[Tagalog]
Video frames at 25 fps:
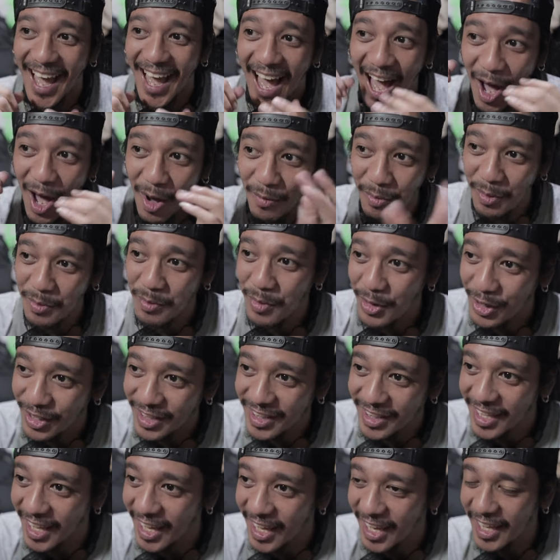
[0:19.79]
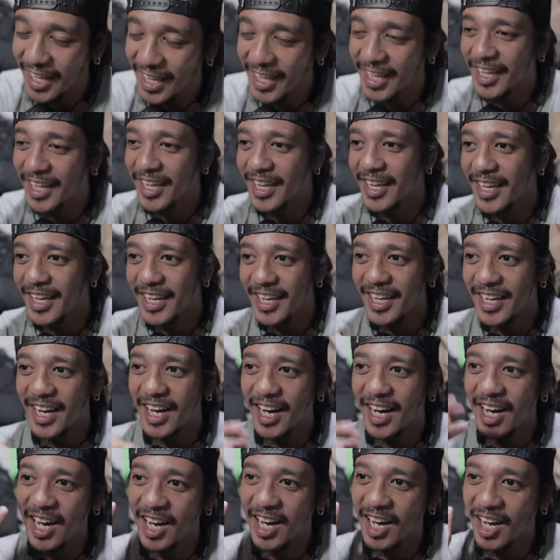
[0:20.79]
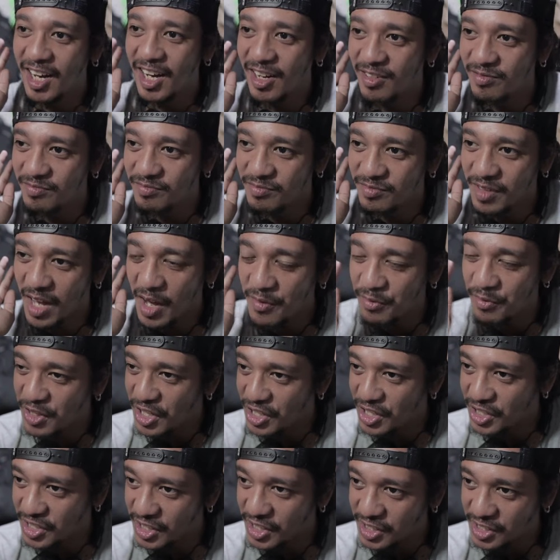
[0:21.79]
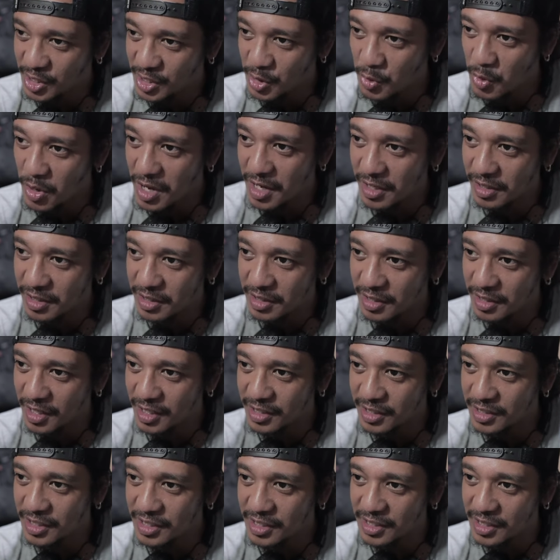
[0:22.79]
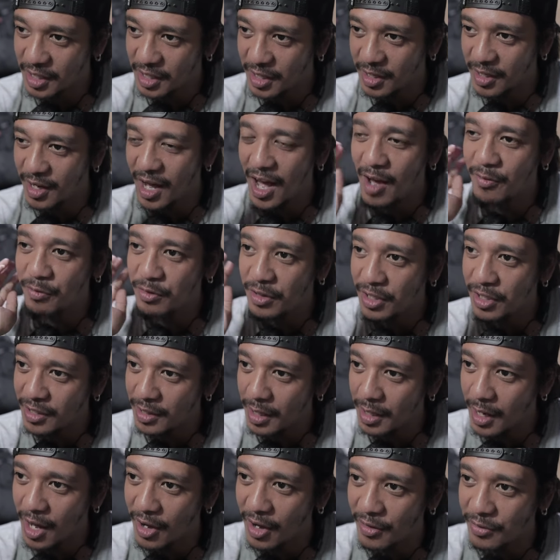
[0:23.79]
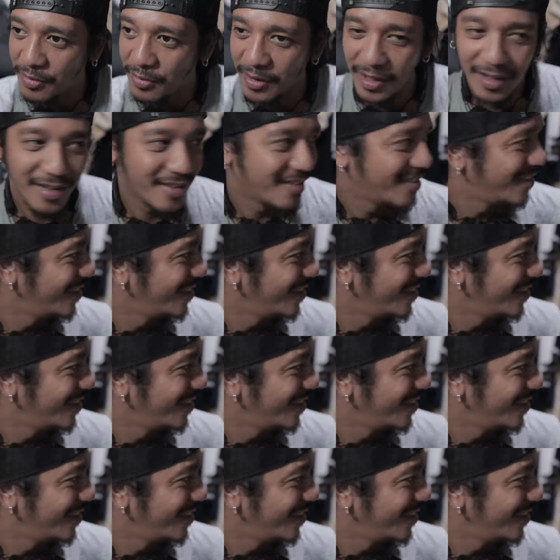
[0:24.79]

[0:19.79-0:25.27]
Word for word: Happy birthday. Um, happy 61. 60, happy, happy.